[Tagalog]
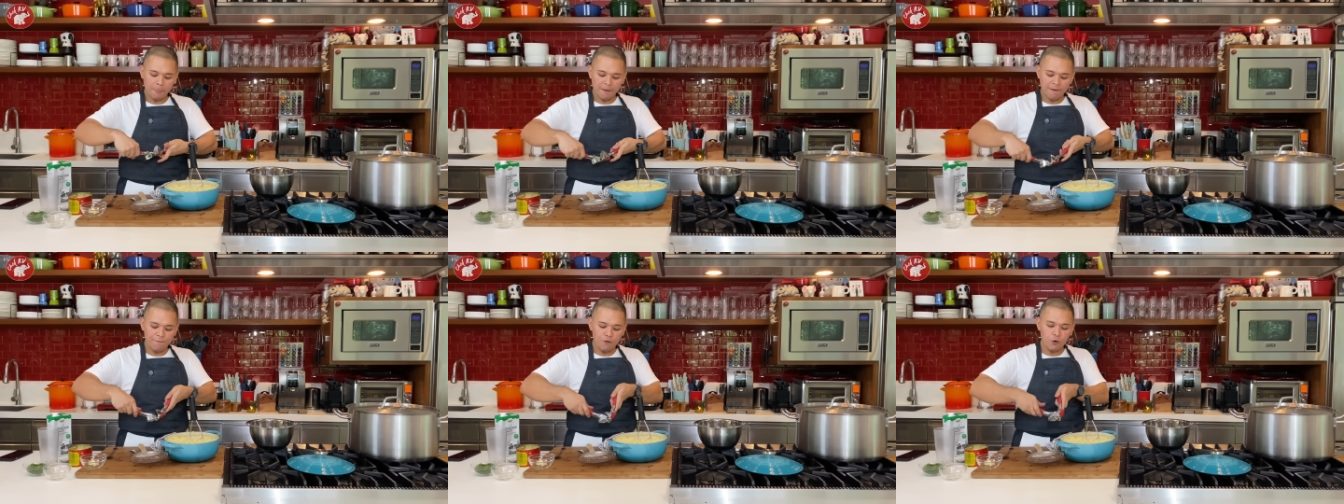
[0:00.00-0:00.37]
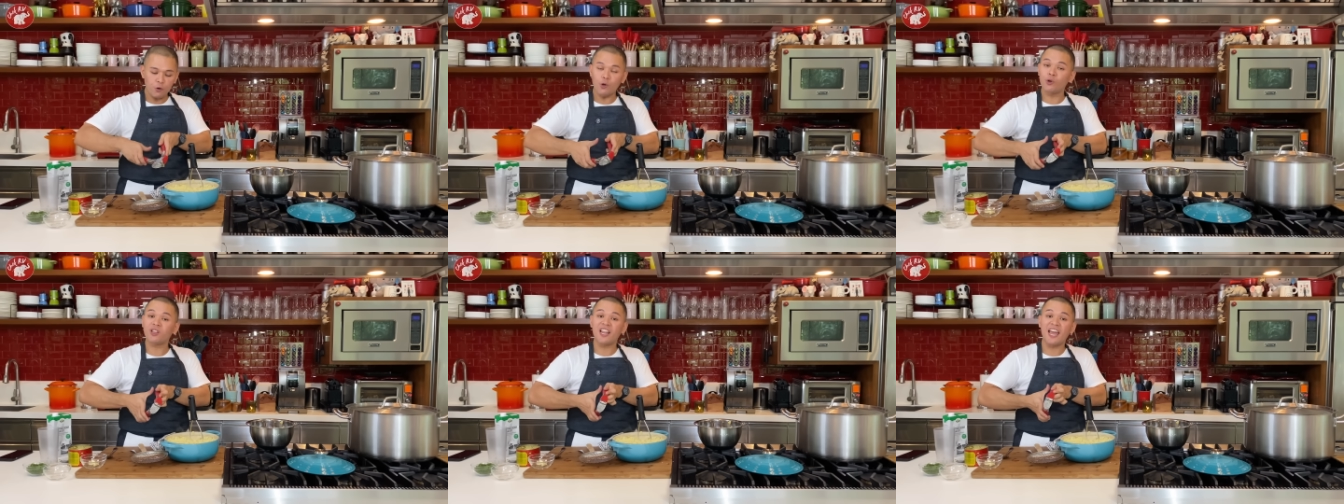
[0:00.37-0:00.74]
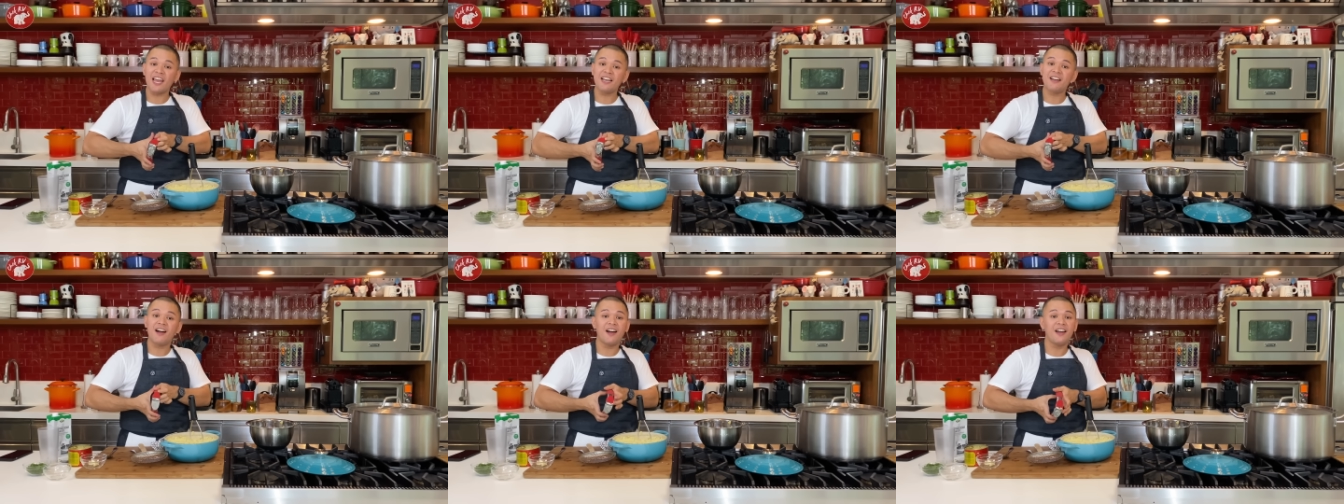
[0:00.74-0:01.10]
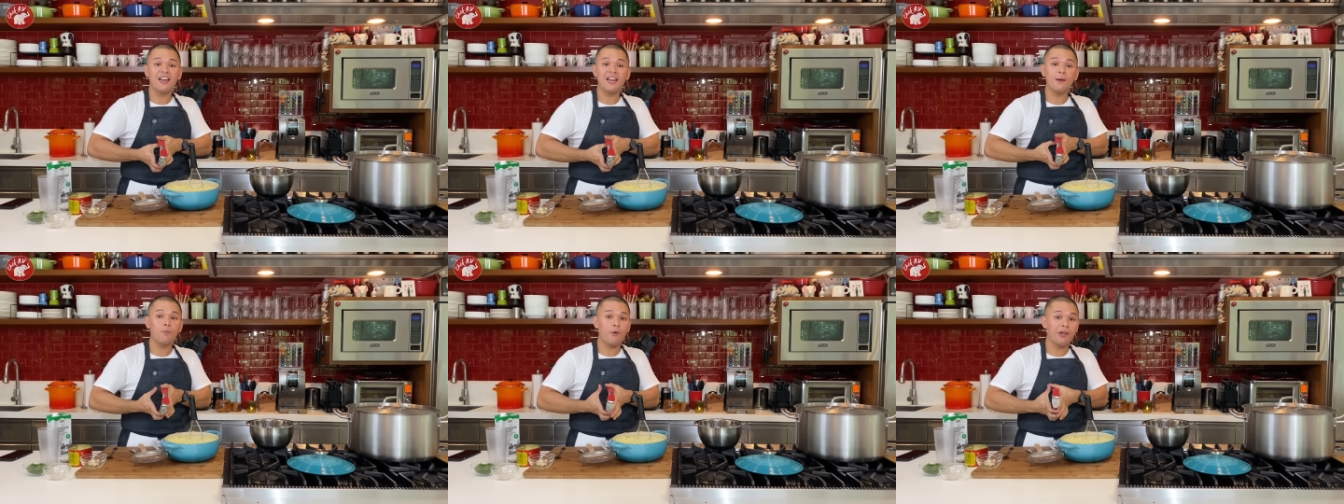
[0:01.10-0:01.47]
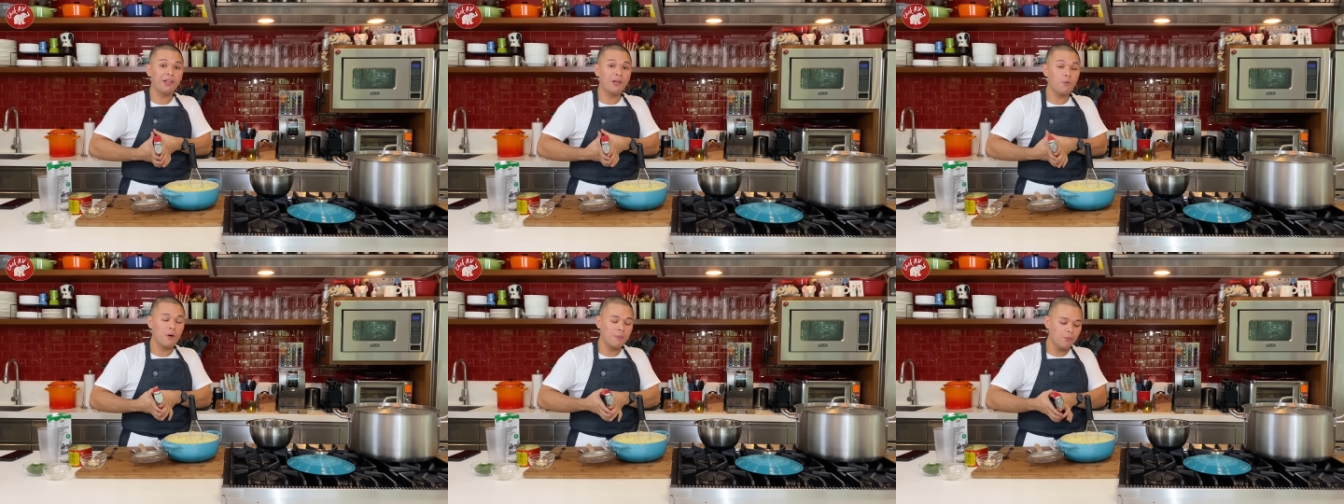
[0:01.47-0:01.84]
If you don't like garlic,
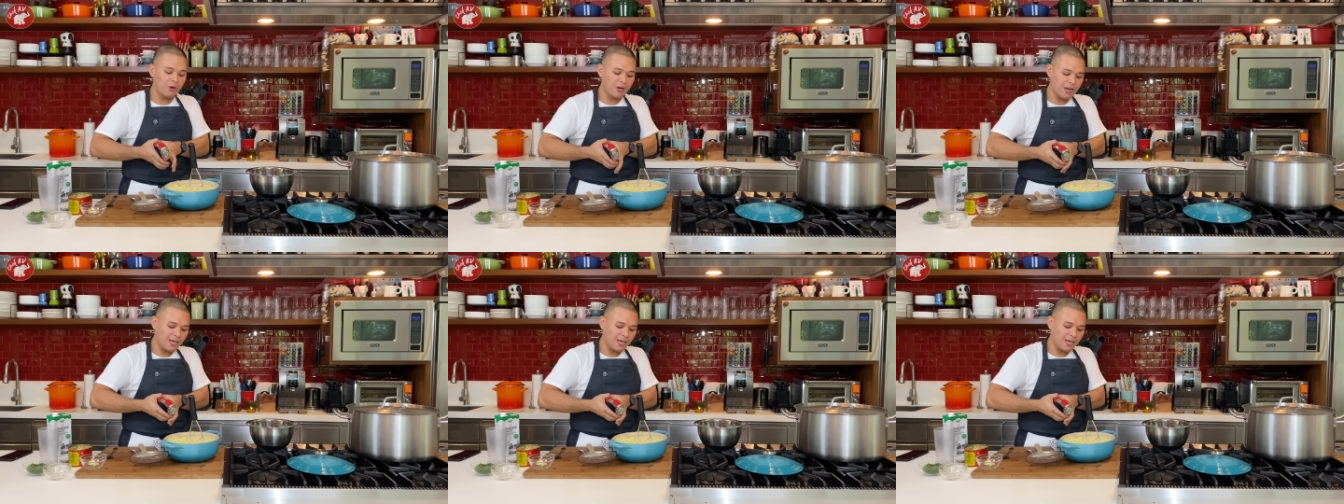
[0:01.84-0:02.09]
pwedeng wag mong